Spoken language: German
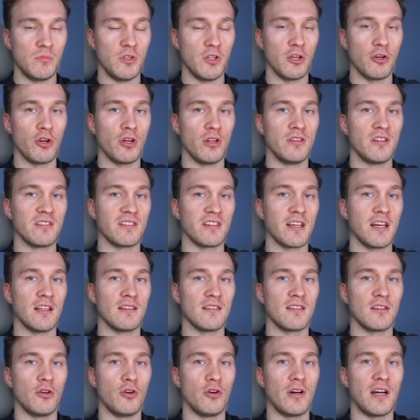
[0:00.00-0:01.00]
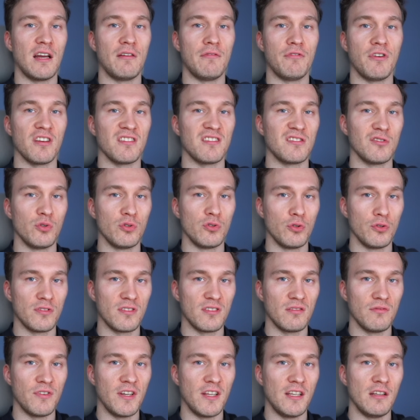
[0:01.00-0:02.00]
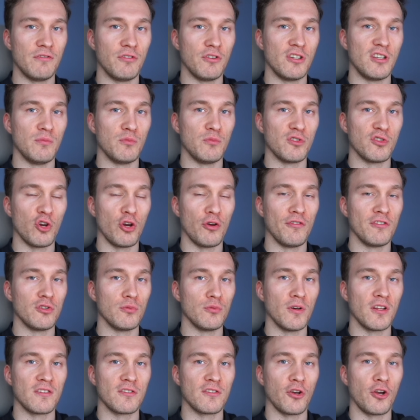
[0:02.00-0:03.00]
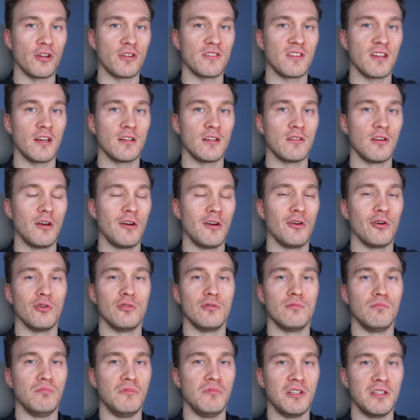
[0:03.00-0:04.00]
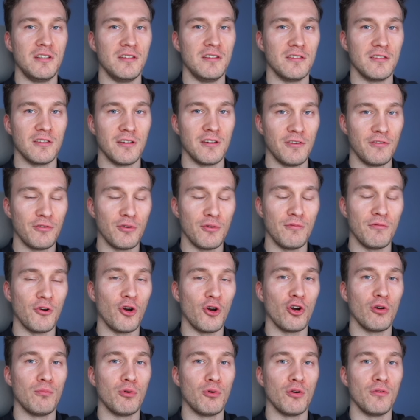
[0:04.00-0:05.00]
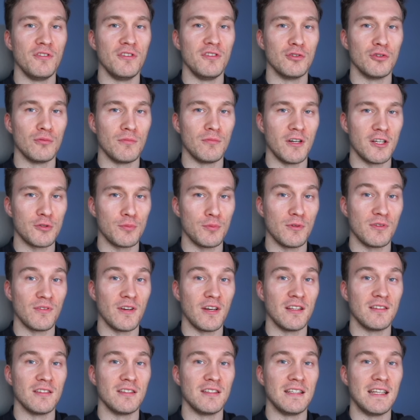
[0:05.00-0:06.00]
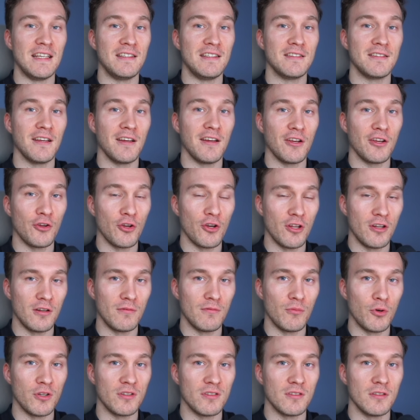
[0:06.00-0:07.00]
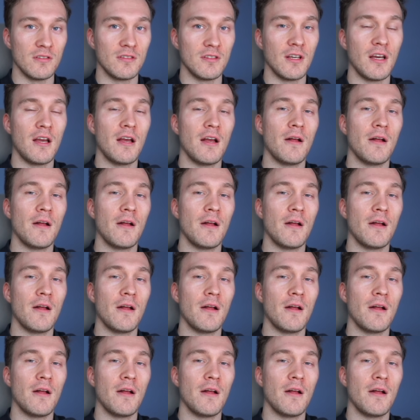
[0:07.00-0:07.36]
Ihr könnt das Ganze auch einfach so nutzen, wenn ihr von dem Service überzeugt seid und mir diese 5-Euro-Provision beispielsweise nicht gönnen möchtet.